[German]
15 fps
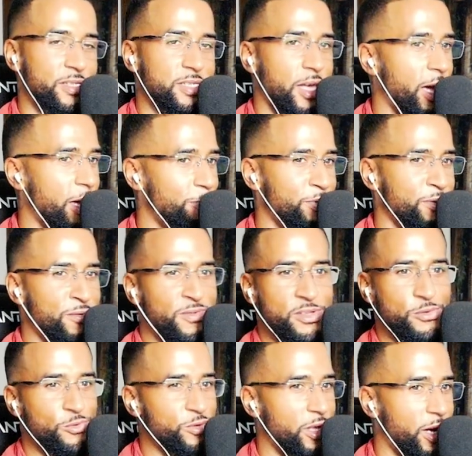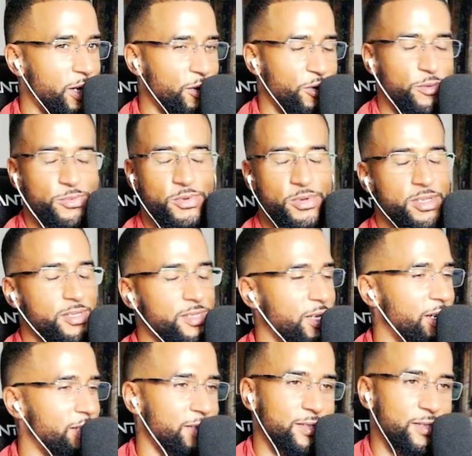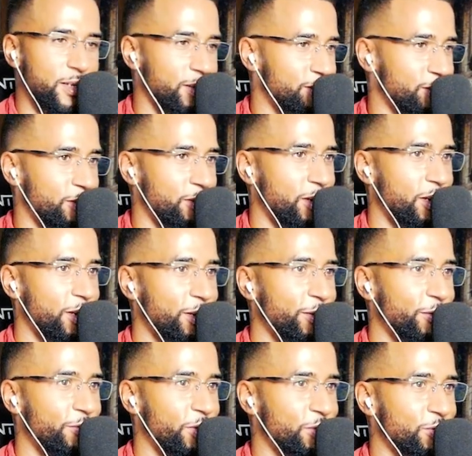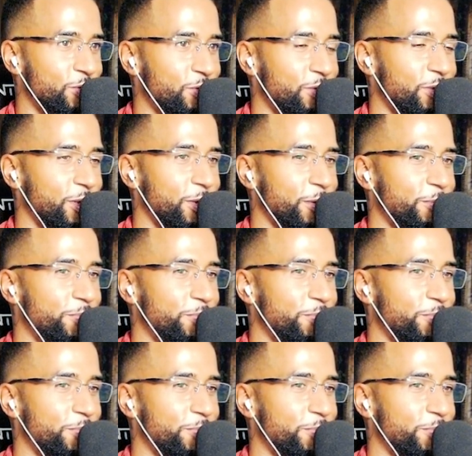was Hype ist, was gut ankommt oder diese ganzen Sachen so. Weißt du?